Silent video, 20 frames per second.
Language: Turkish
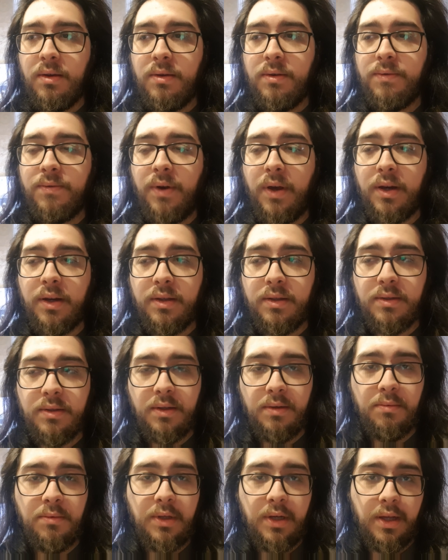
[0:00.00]

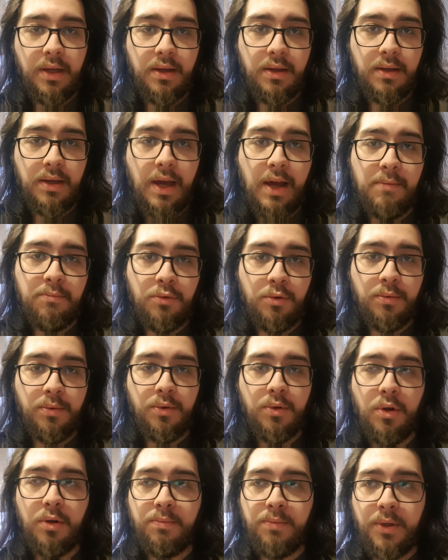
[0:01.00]
Farkındayım yine gelmiyor bir
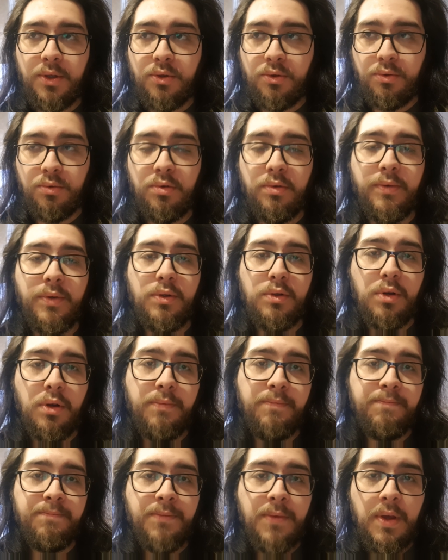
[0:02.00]
4-5 gündür video.
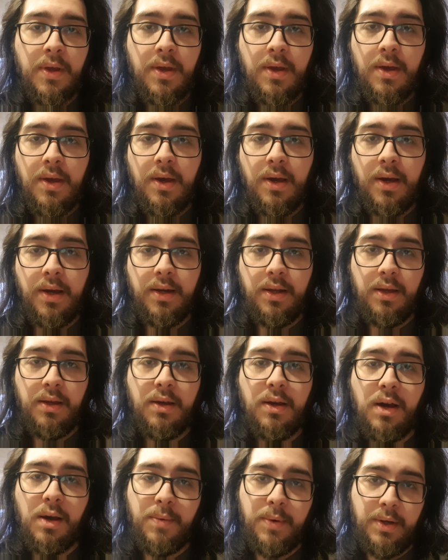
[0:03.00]
Hani
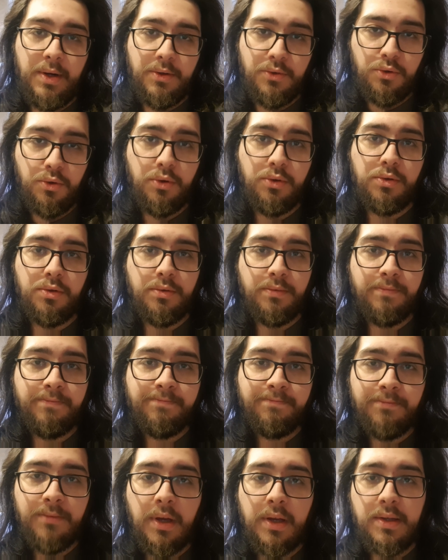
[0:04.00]
haberiniz olsun.
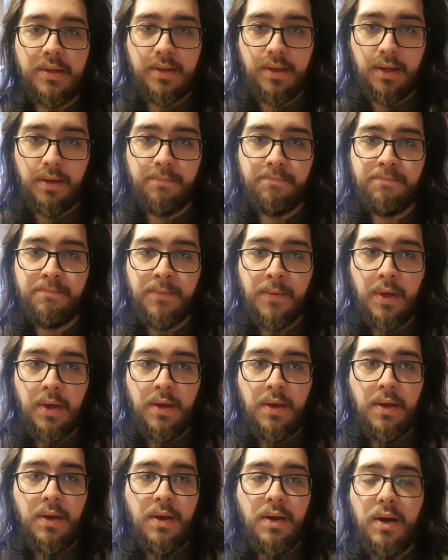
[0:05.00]
Hastayım.
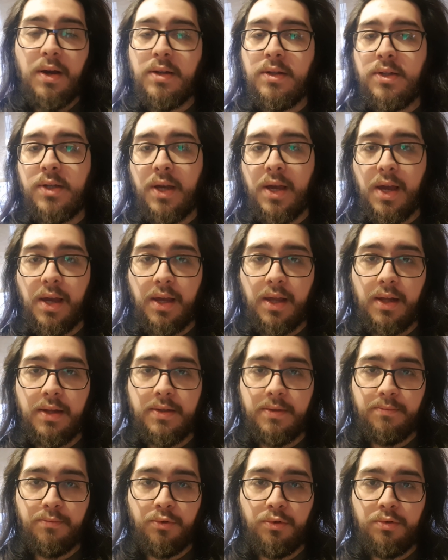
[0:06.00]
Anca ayağa
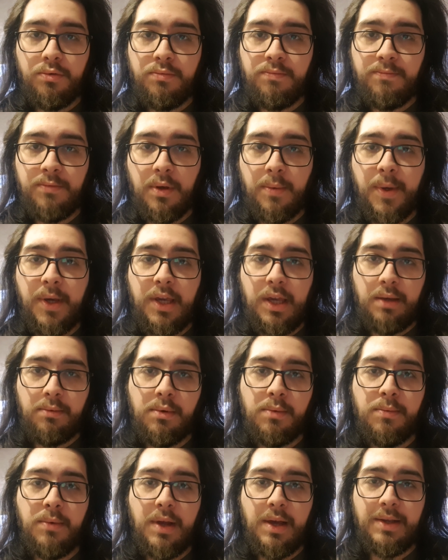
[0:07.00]
kalktım bugün. Yemek
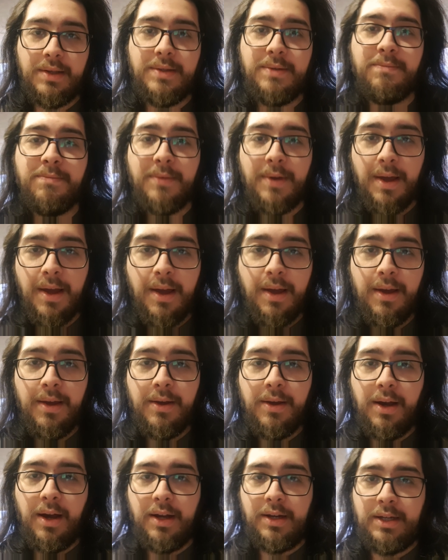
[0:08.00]
yemem lazım.
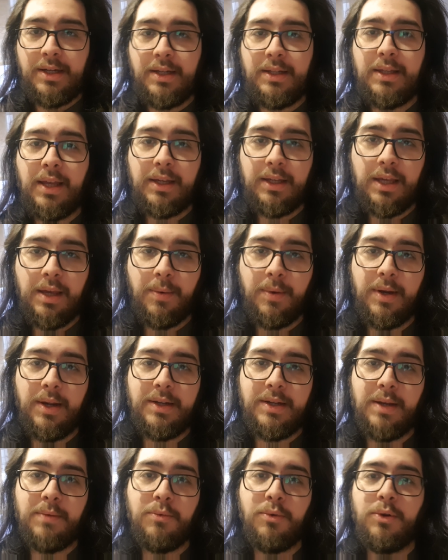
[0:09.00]
Açlıktan
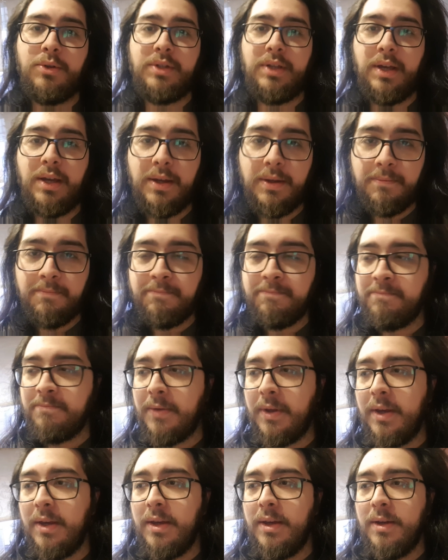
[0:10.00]
gebereceğim yoksa.
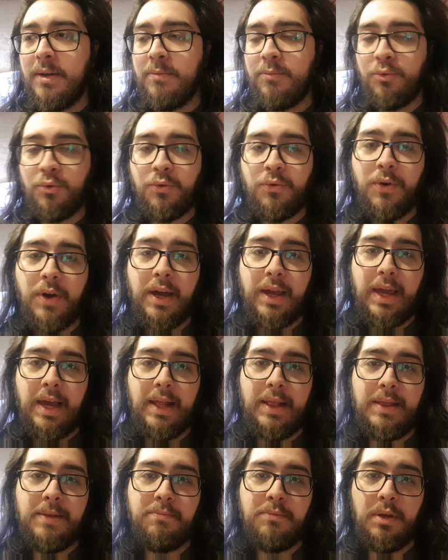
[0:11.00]
Mutfağa
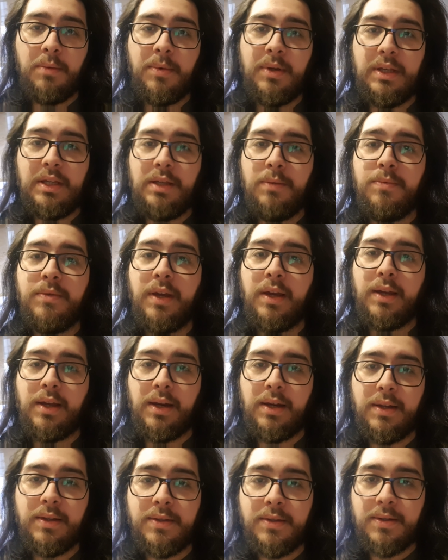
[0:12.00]
geldim yemek yiyip tekrar
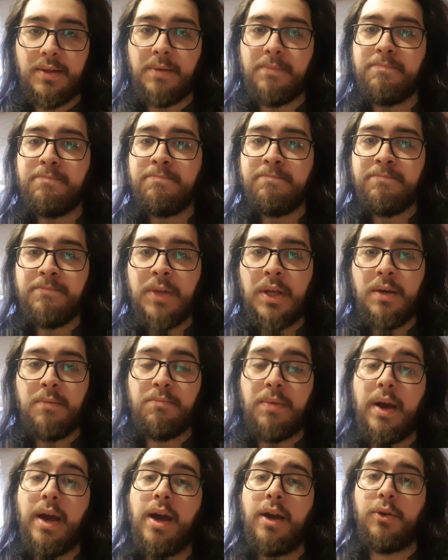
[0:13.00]
yatacağım.
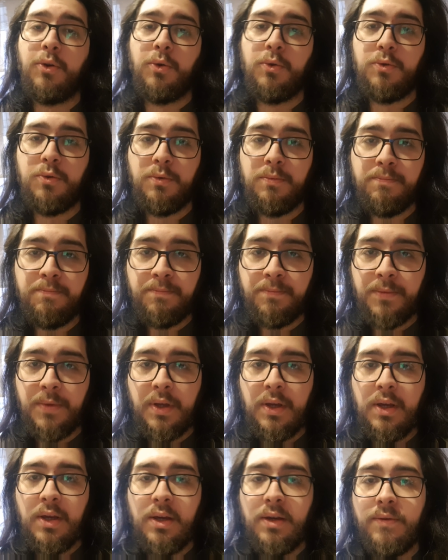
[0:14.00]
Bayağı kötüyüm.
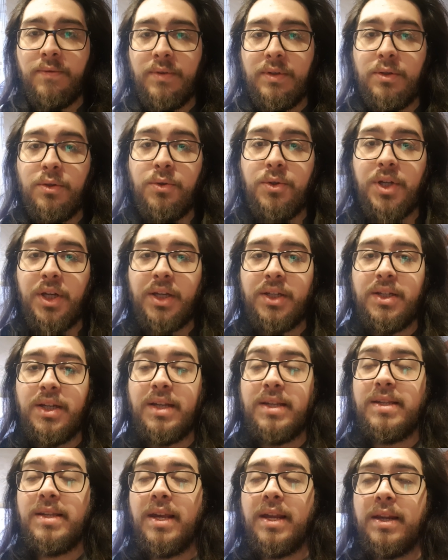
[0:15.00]
Video
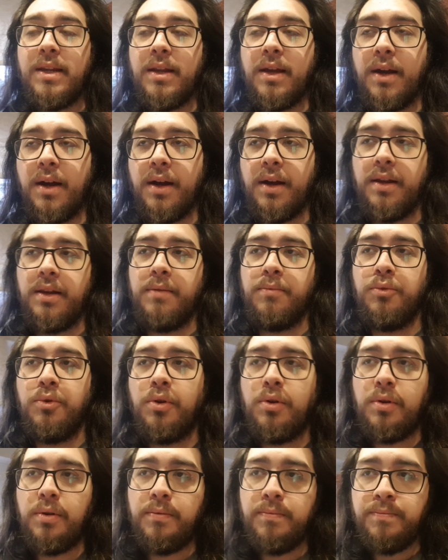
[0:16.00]
çekecek zerre halim
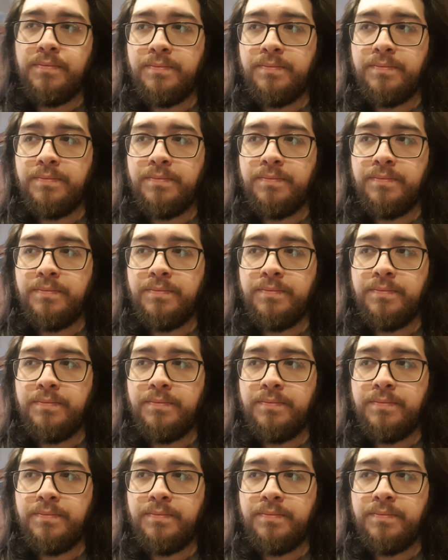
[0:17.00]
yok.